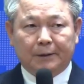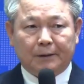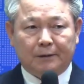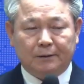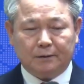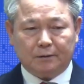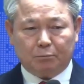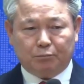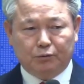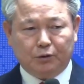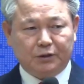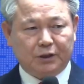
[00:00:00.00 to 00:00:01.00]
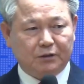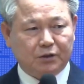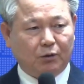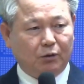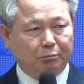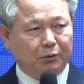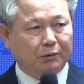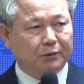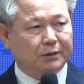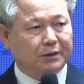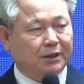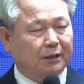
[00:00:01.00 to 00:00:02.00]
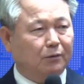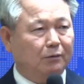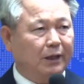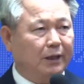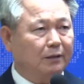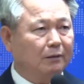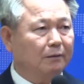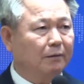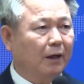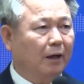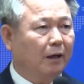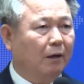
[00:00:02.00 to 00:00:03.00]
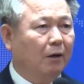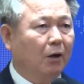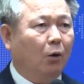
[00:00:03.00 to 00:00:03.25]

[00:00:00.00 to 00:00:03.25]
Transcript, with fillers: 그 무너진 성벽을 재건해야 되는데